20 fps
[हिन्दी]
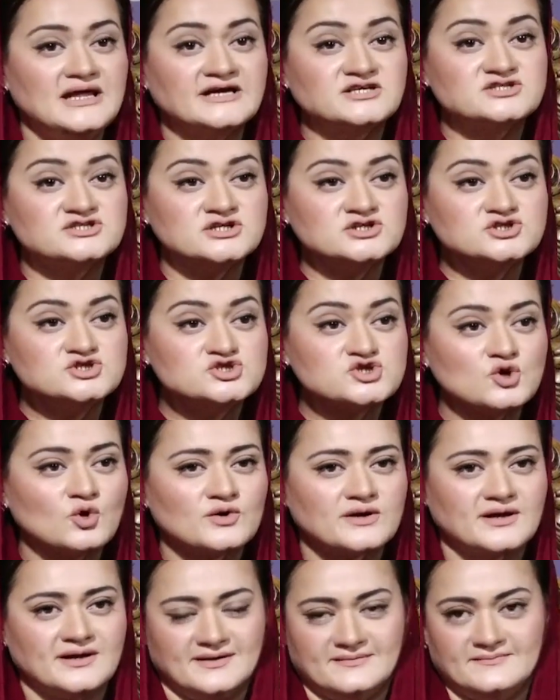इलेक्शन
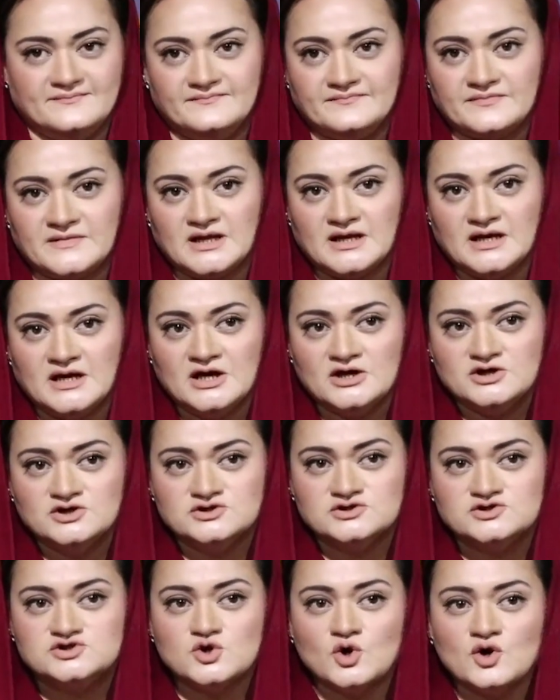चोर हैं
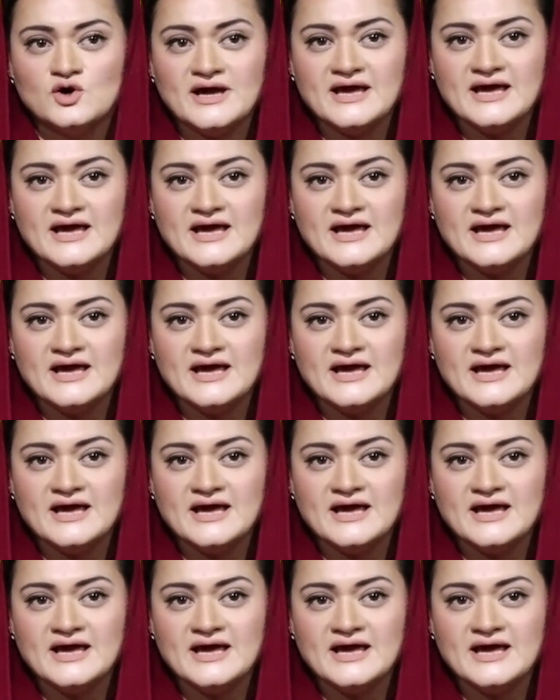जो